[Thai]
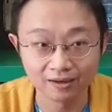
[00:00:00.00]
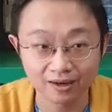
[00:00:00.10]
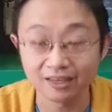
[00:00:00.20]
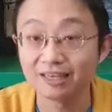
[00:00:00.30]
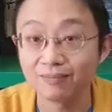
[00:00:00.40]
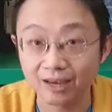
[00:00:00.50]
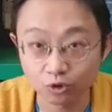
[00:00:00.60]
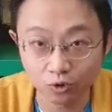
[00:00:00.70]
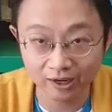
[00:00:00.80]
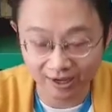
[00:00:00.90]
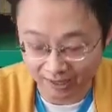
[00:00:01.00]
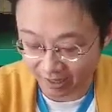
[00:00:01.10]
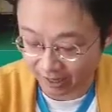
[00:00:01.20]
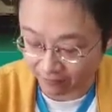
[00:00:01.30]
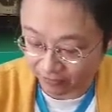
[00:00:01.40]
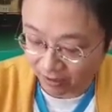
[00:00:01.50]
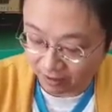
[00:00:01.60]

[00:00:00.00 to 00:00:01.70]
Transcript: ใน e-manual แล้วกันนะครับ